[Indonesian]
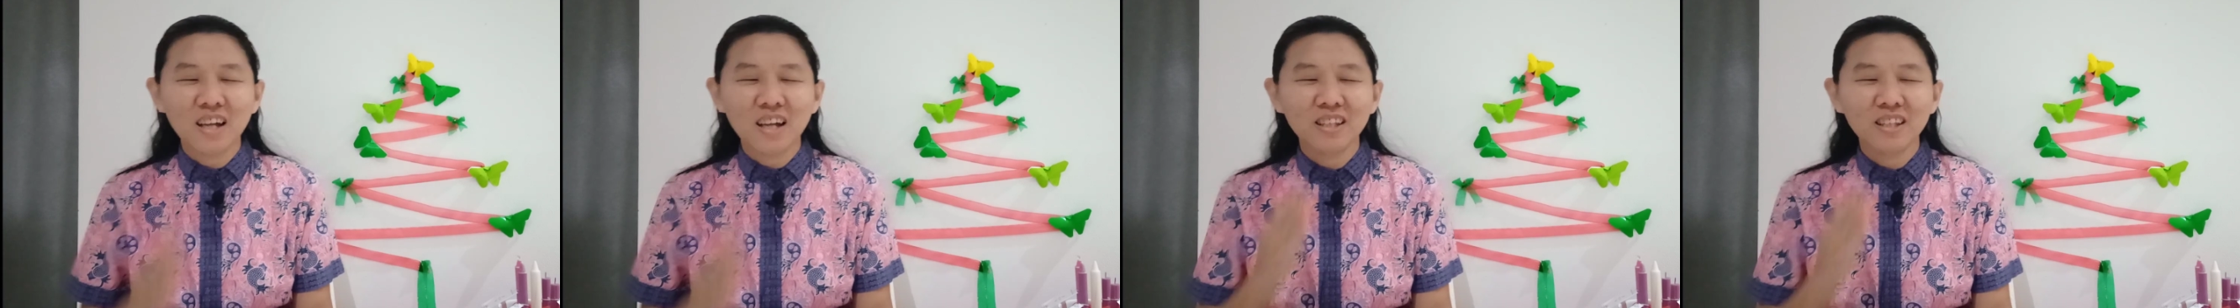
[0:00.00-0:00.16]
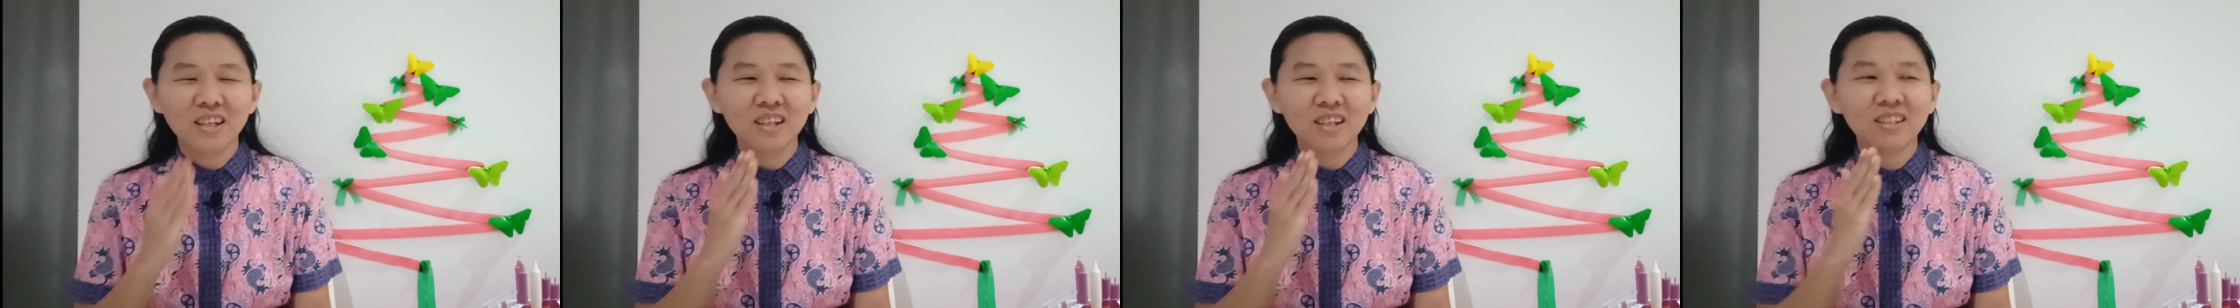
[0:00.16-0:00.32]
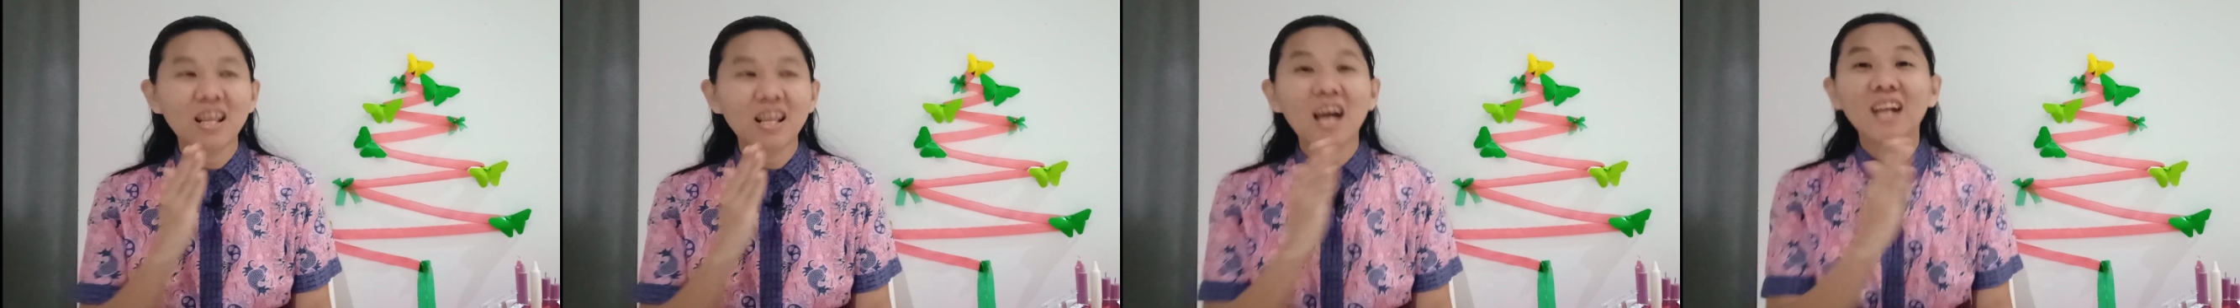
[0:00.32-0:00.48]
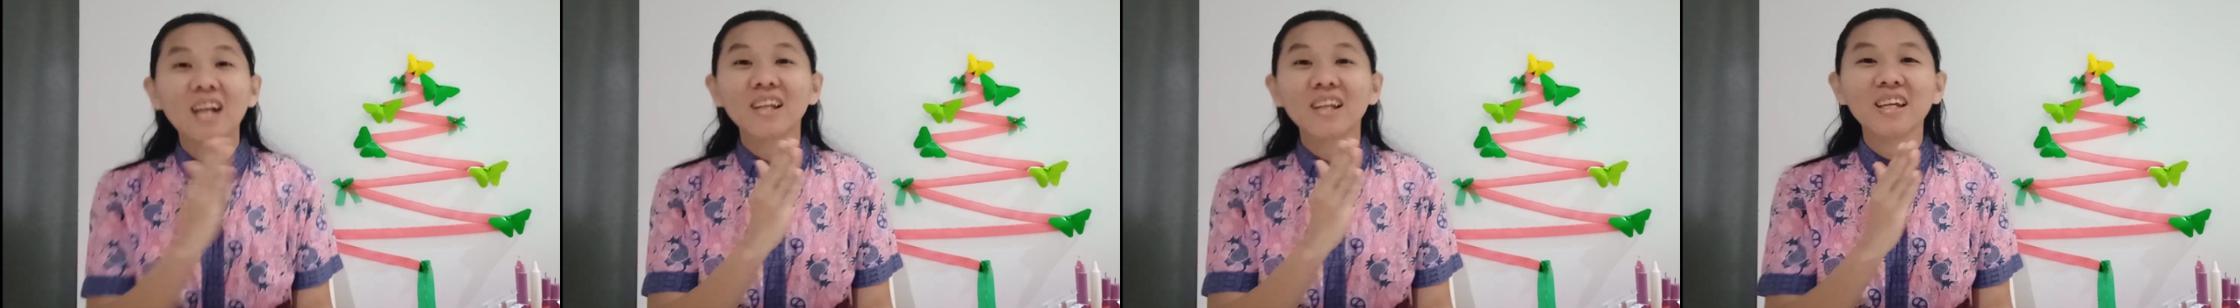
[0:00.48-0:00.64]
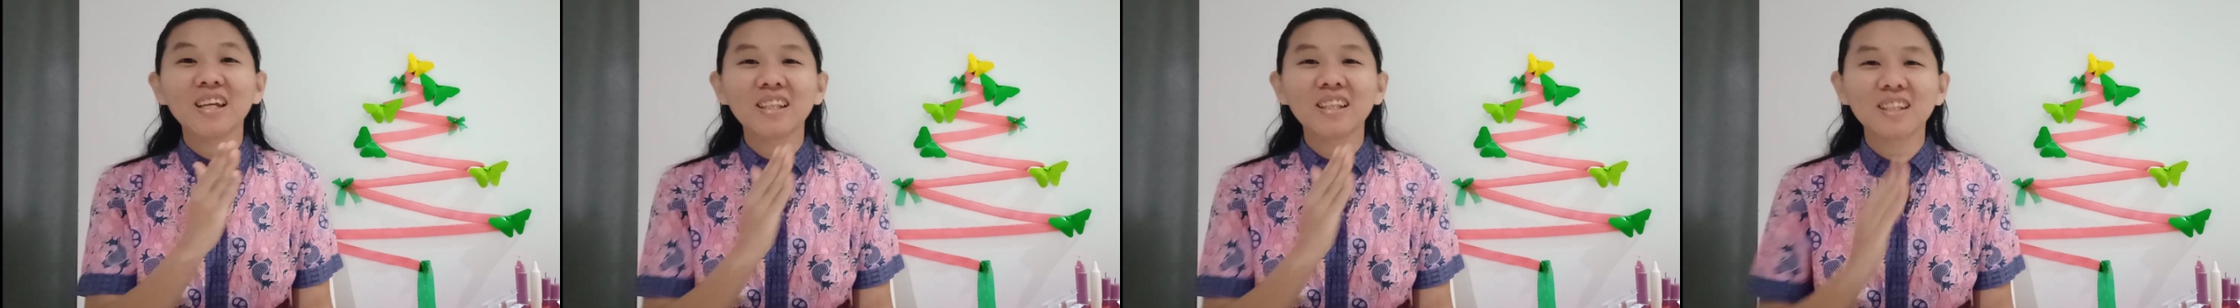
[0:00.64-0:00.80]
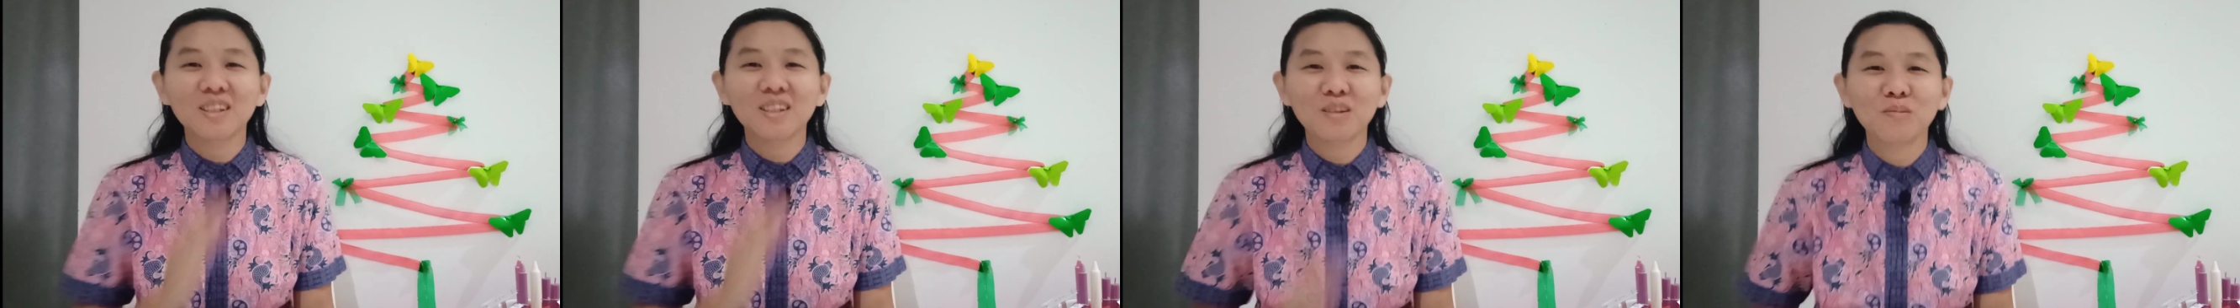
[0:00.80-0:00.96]
hanya
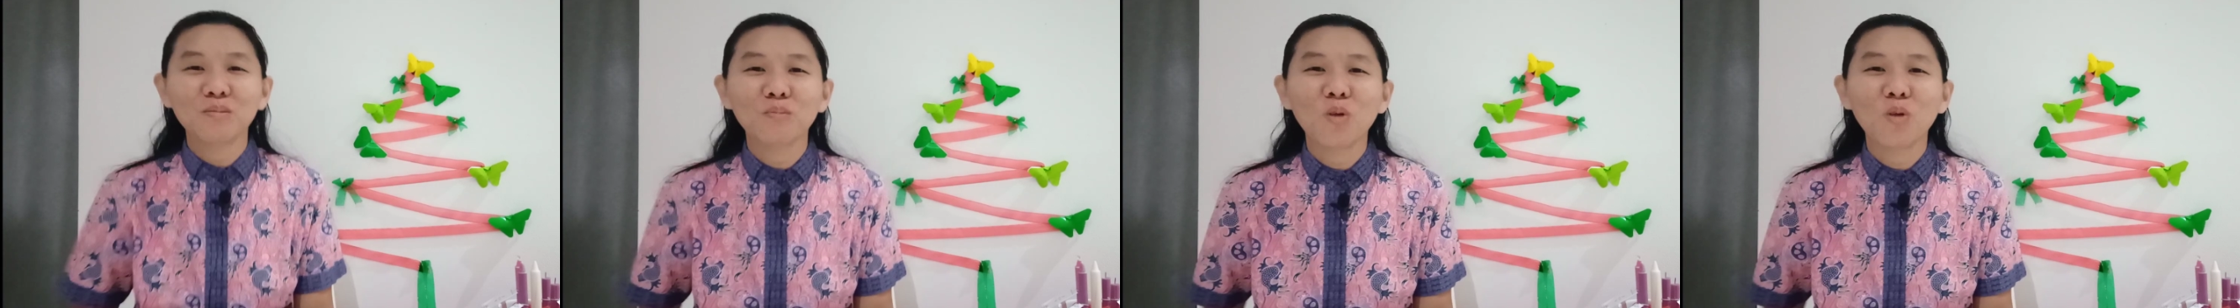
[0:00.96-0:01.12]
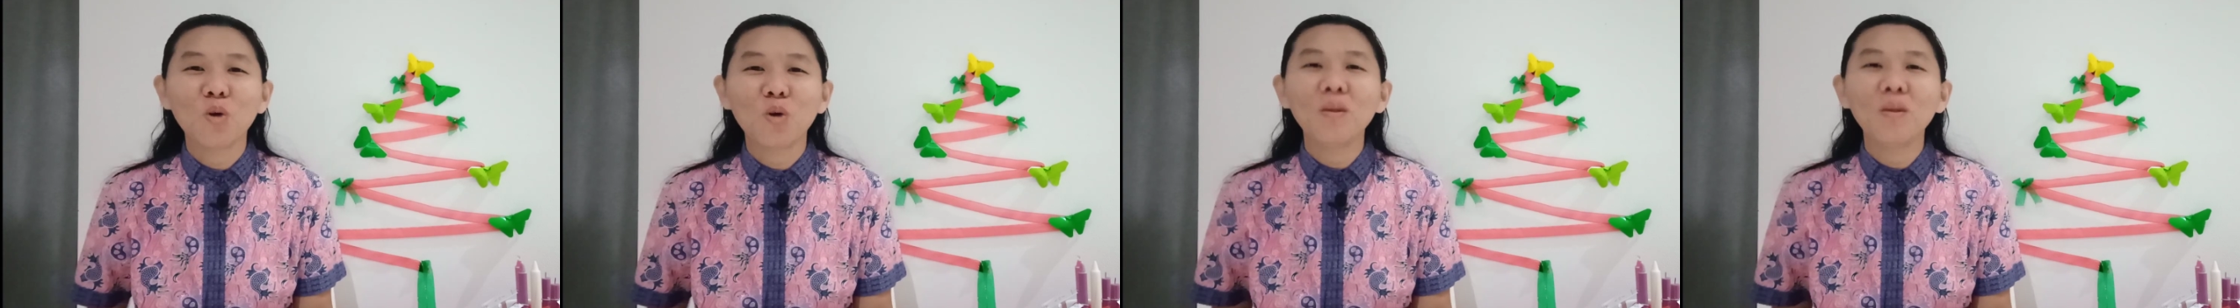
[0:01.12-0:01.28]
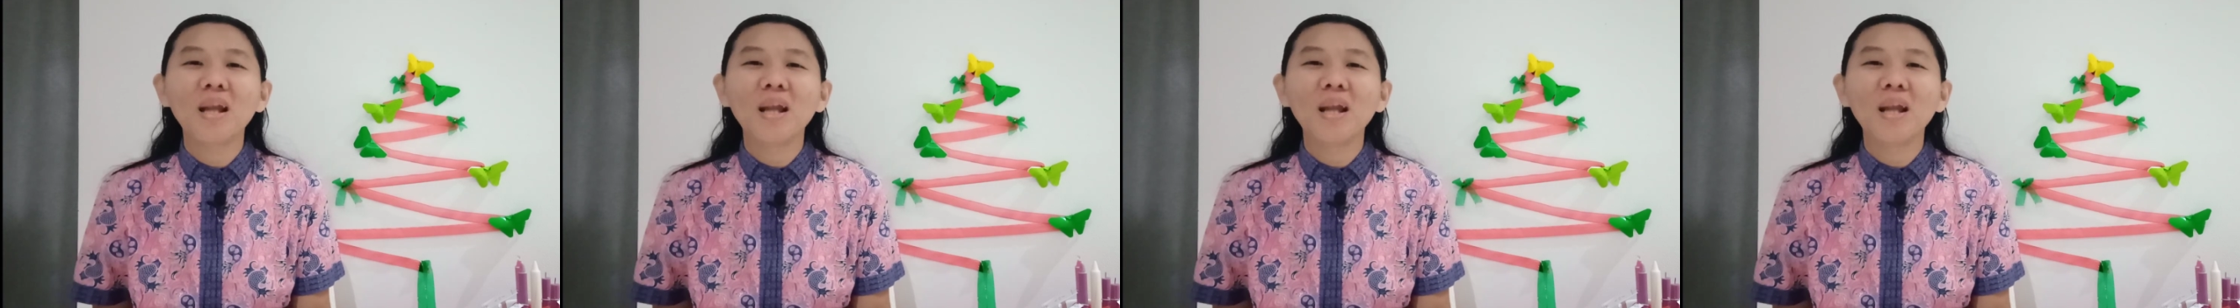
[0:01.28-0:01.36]
target mau